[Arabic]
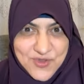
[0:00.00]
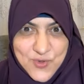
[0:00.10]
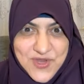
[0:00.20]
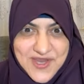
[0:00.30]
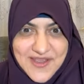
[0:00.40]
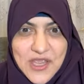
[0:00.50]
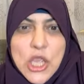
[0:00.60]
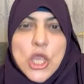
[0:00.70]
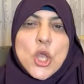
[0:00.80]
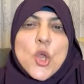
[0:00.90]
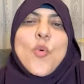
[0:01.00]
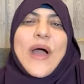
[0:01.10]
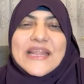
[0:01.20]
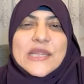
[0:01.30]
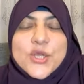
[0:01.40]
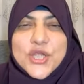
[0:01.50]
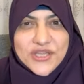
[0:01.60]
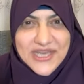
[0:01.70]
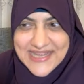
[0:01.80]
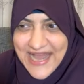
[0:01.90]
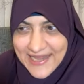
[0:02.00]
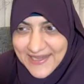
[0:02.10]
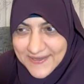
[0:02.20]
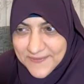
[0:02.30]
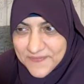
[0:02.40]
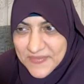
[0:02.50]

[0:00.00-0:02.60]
في الدنيا اوعى الدنيا تخدعك